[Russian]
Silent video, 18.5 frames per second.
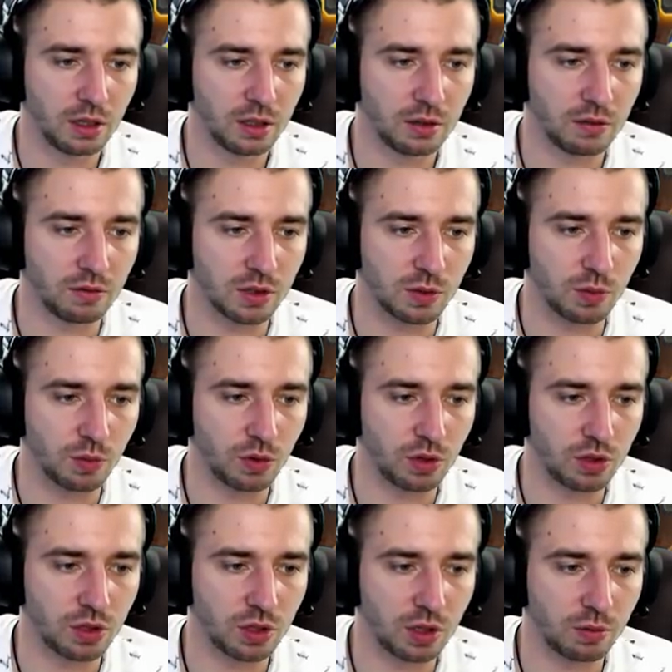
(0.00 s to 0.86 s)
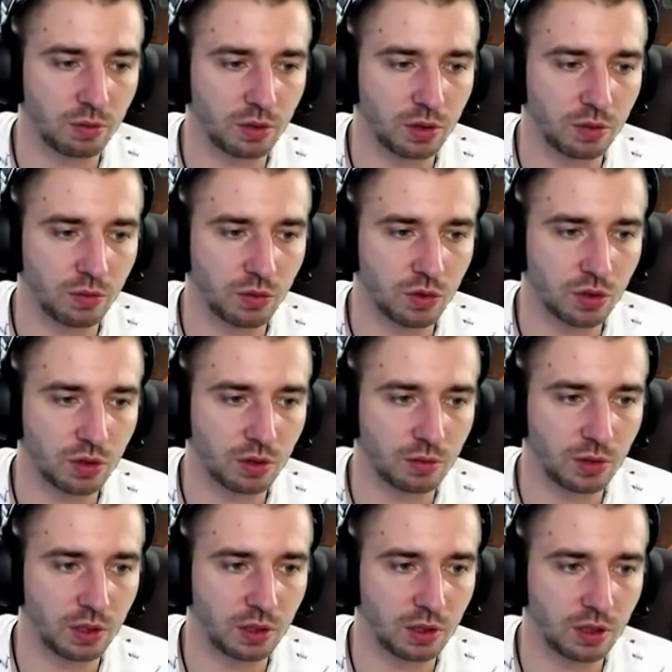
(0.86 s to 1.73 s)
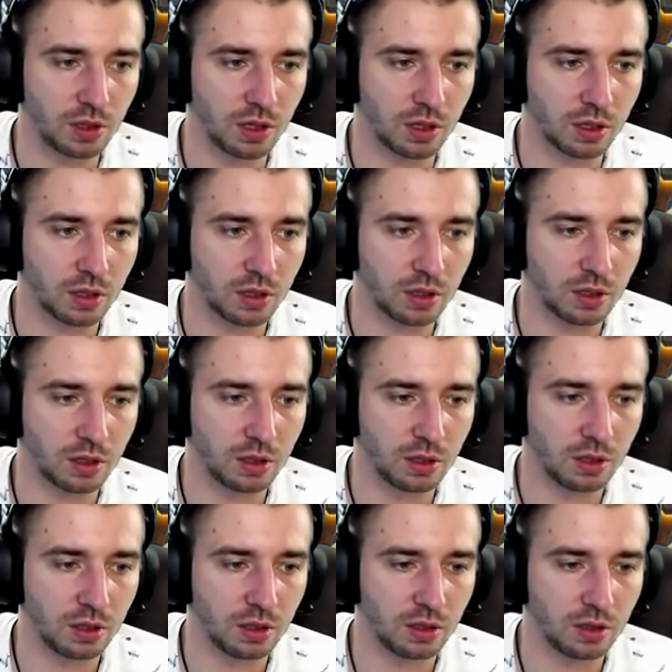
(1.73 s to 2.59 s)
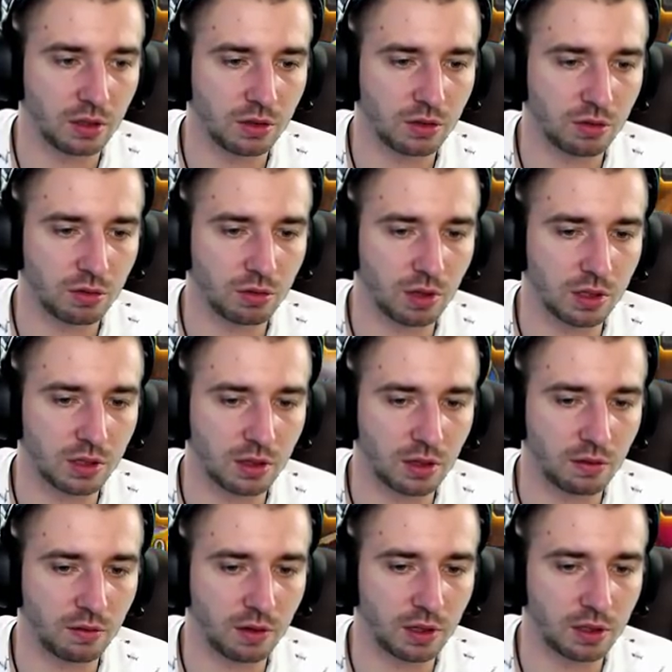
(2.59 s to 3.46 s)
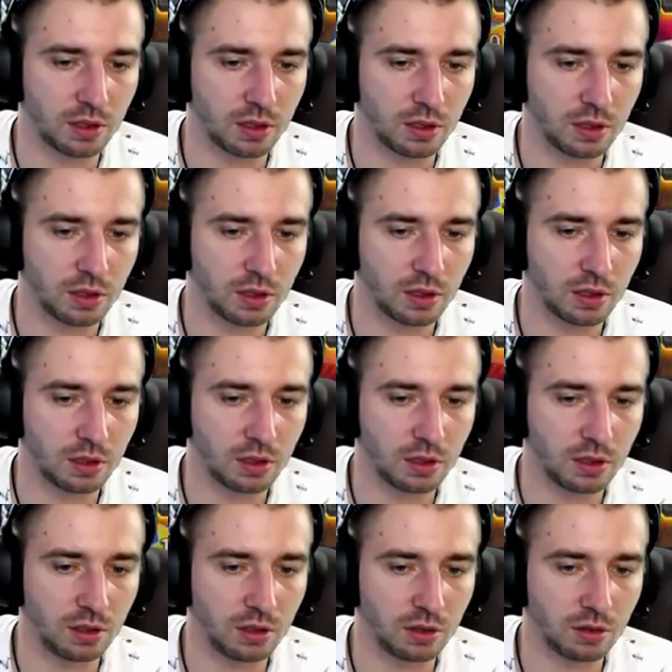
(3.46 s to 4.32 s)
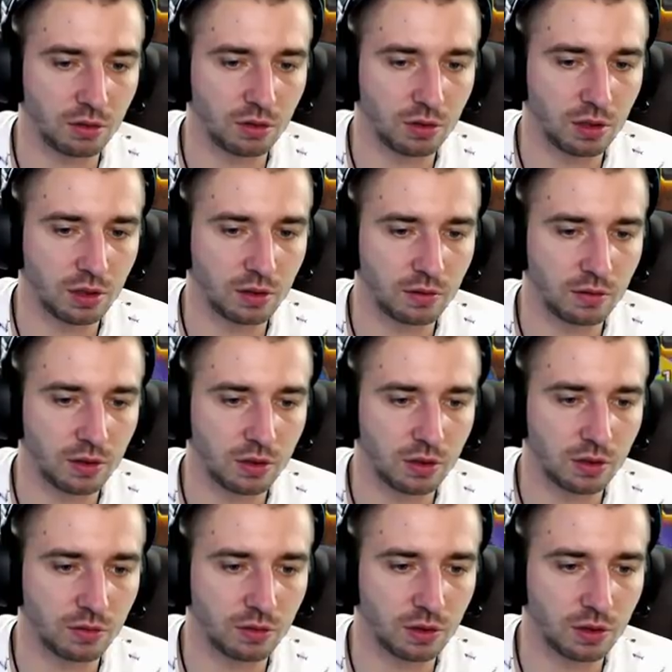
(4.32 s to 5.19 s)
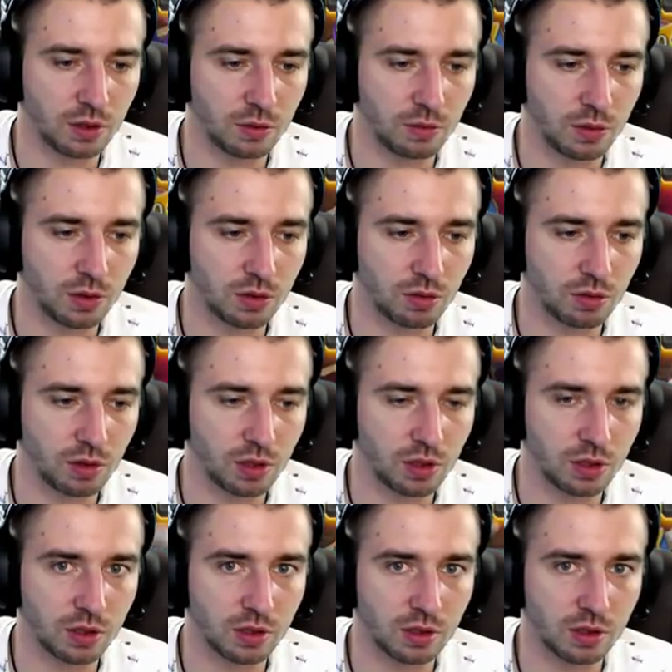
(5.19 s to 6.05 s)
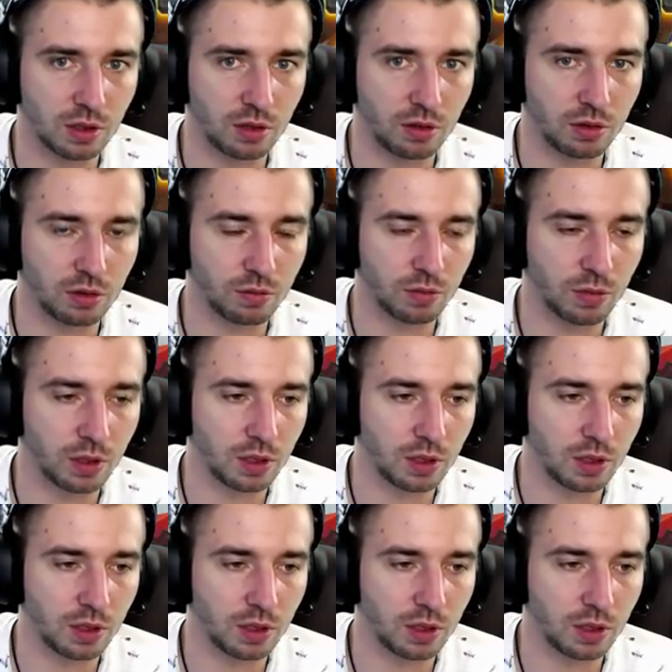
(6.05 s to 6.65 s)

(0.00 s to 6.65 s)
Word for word: Восьмерочка, потому что мне надо сюда сливать героев. И сегодня мы сюда сейчас сольем